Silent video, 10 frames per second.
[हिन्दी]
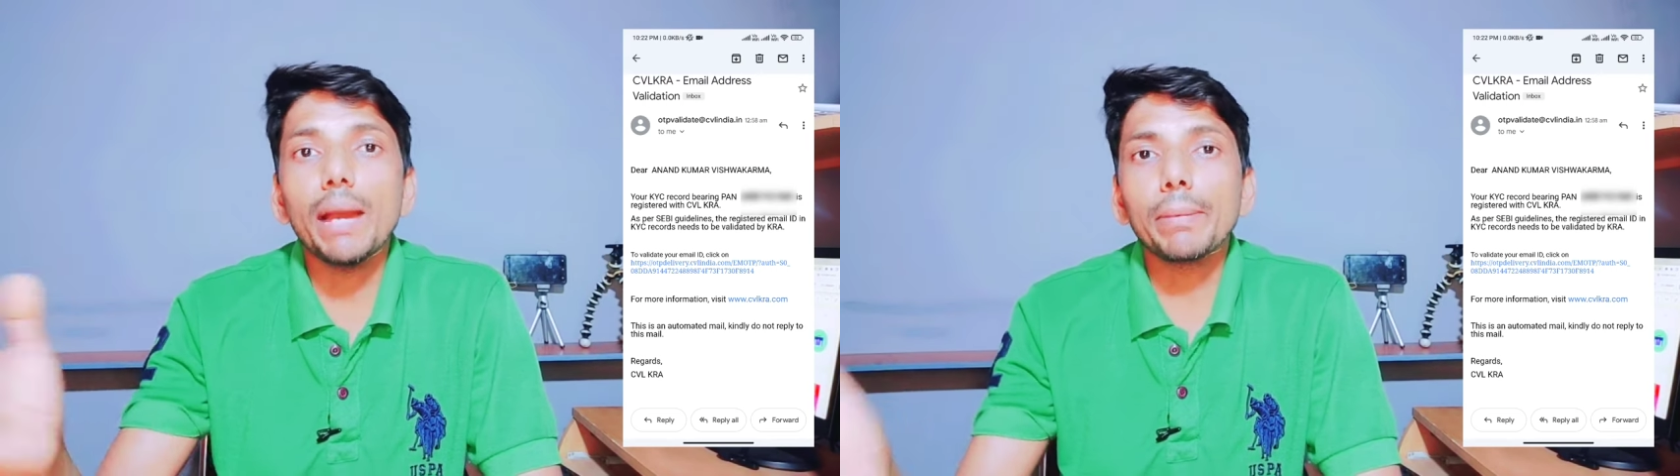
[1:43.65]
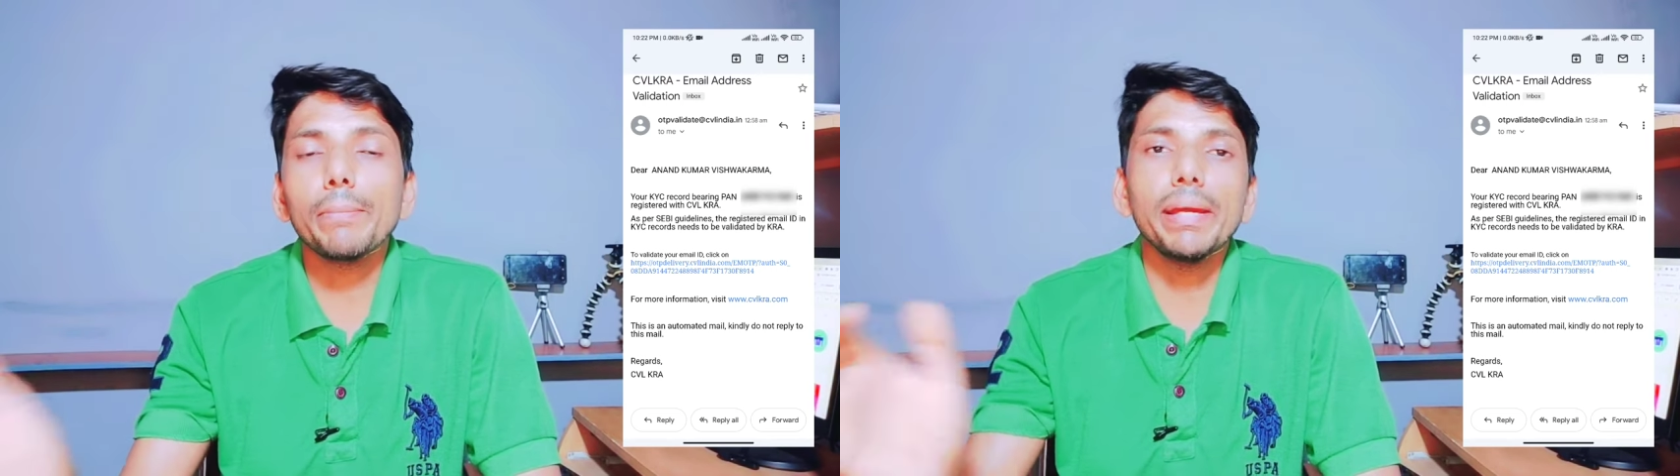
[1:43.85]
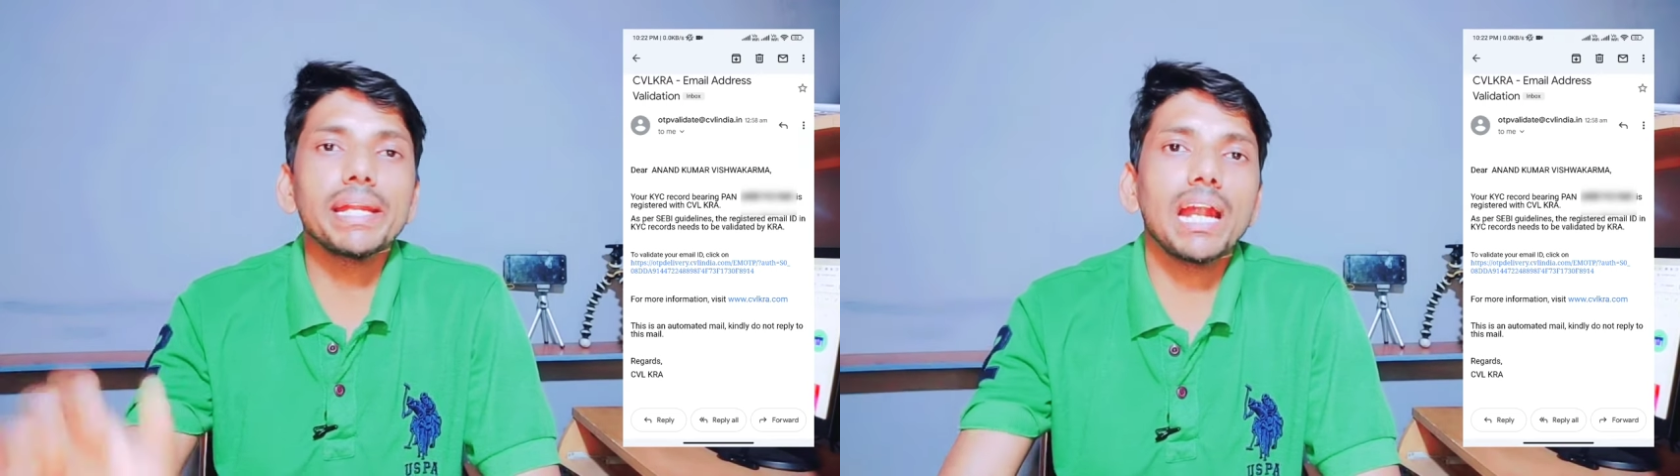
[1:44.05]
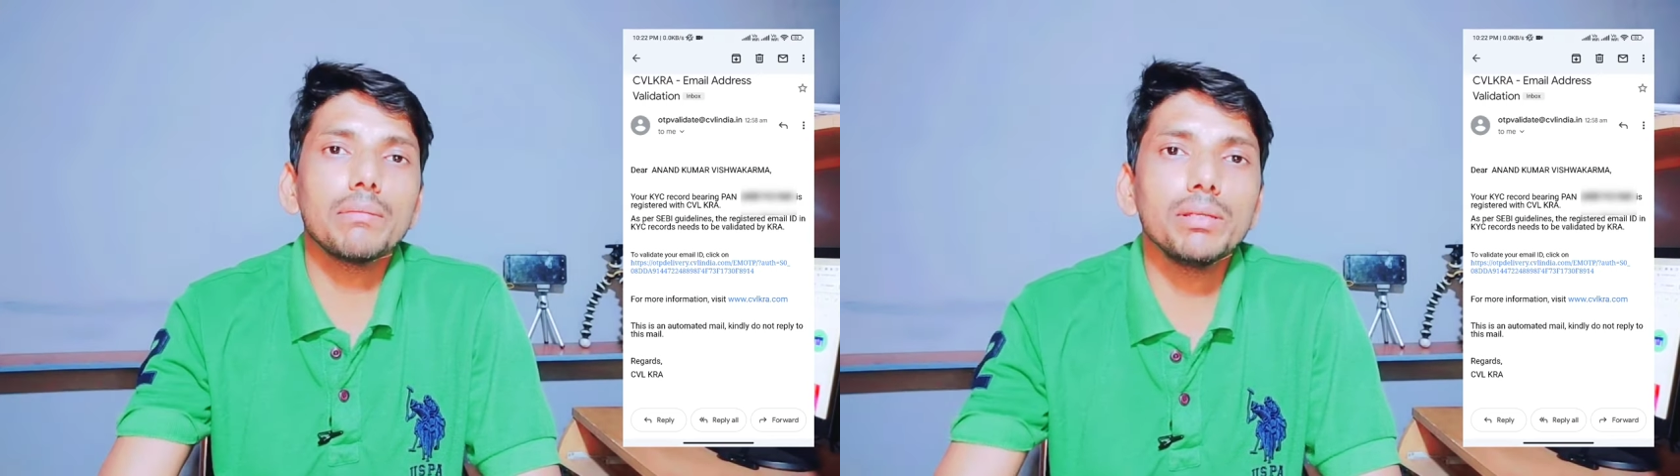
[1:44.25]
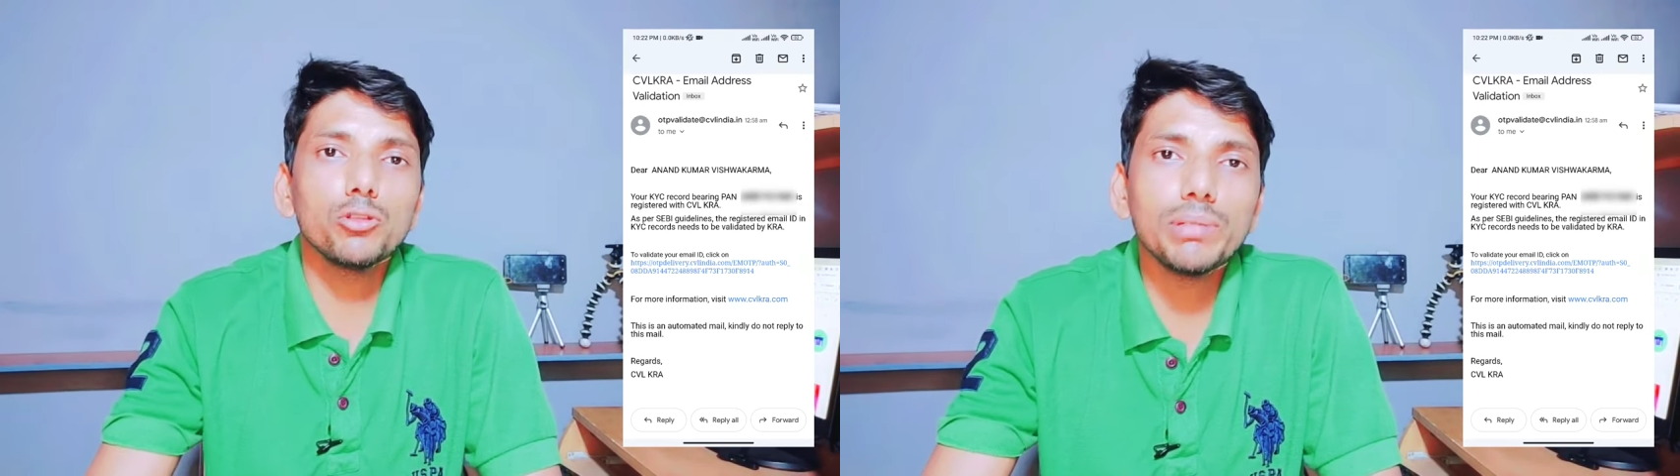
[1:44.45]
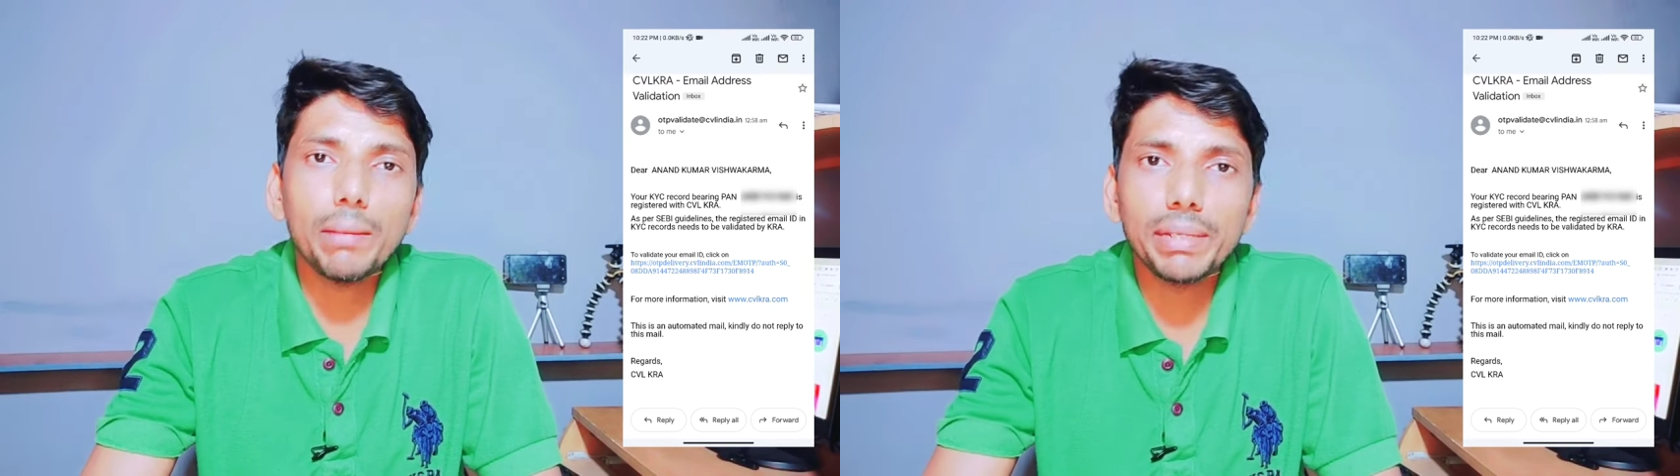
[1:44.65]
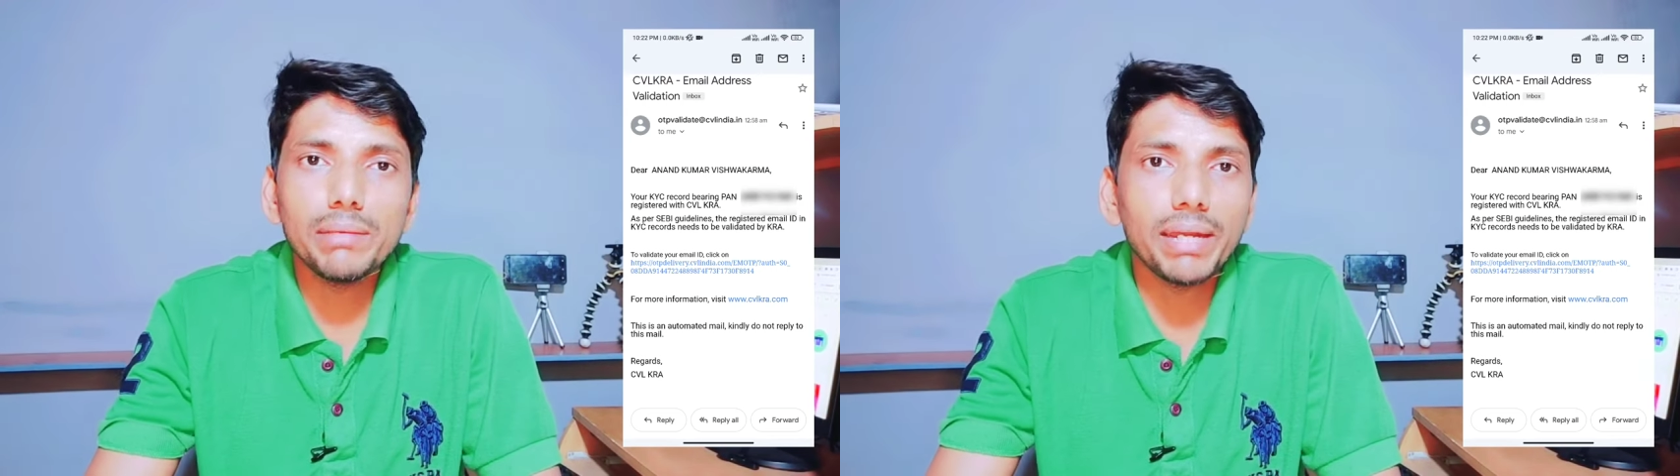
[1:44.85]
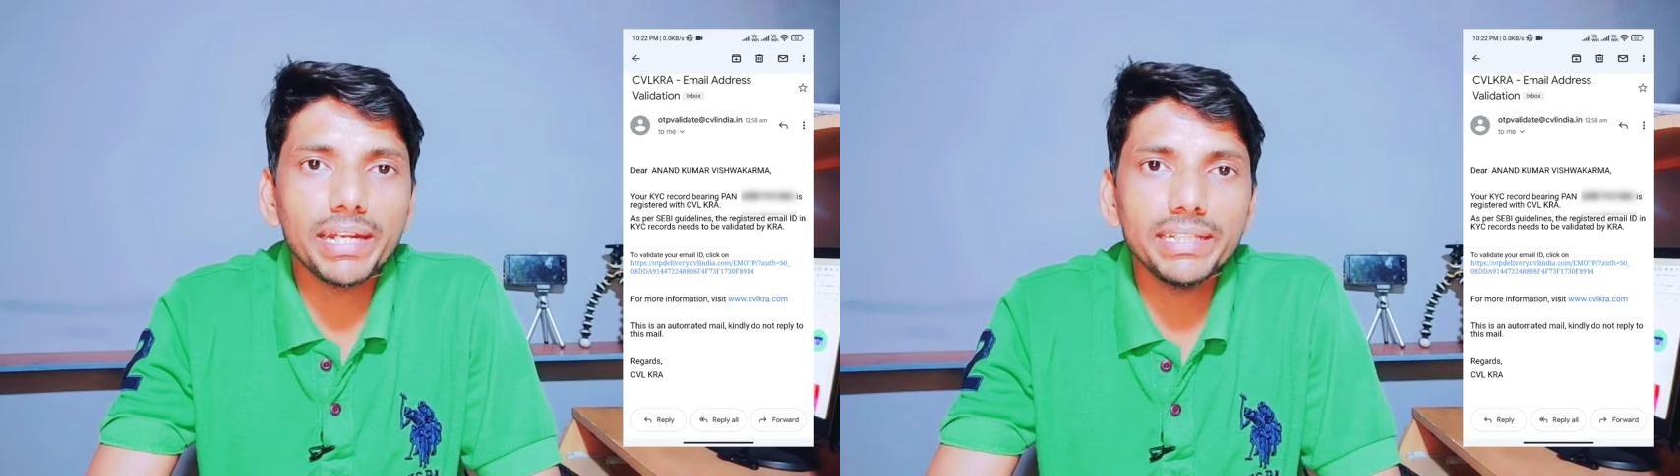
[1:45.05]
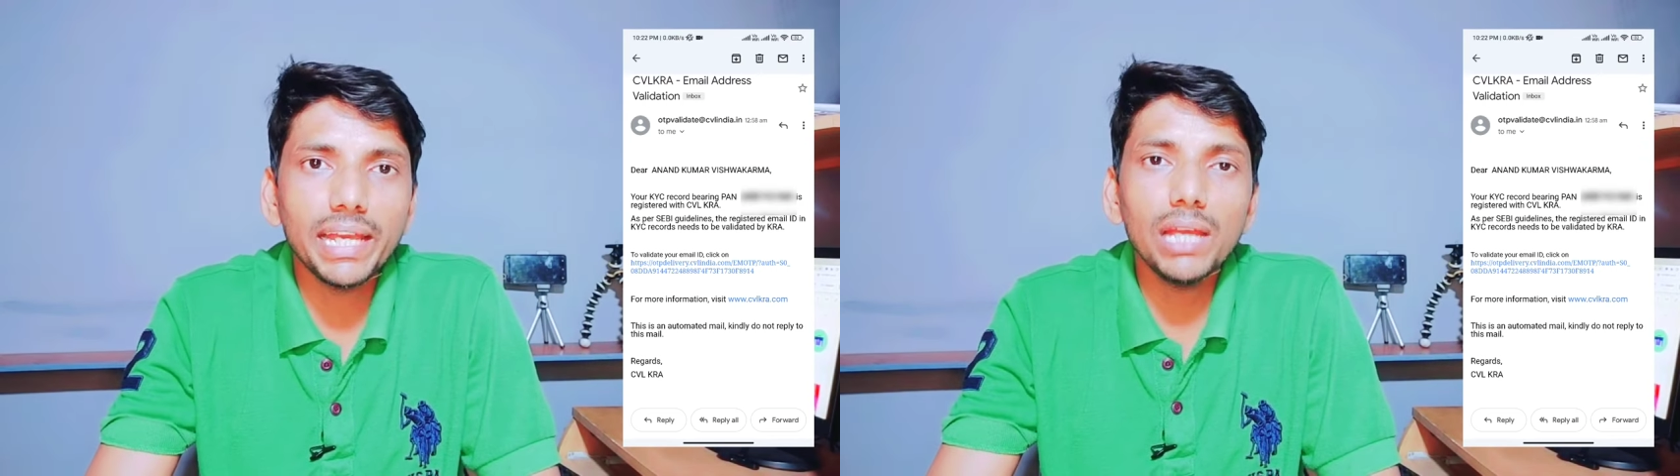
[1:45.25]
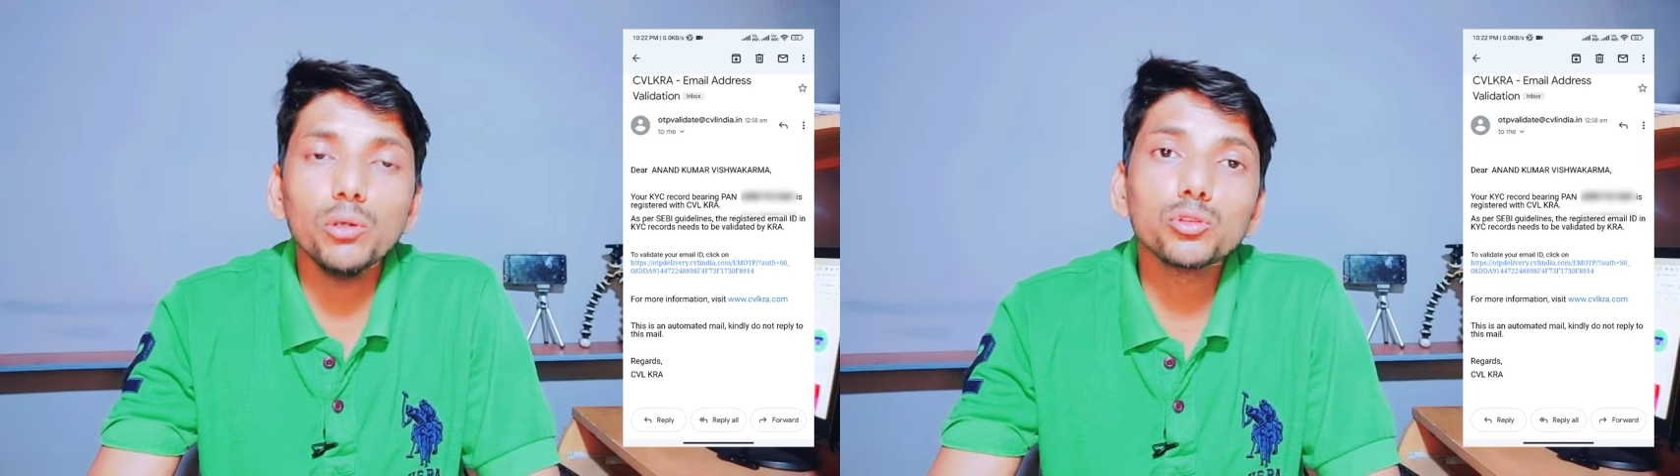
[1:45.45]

आपके पैन कार्ड में जो भी आपने ईमेल आईडी दिया है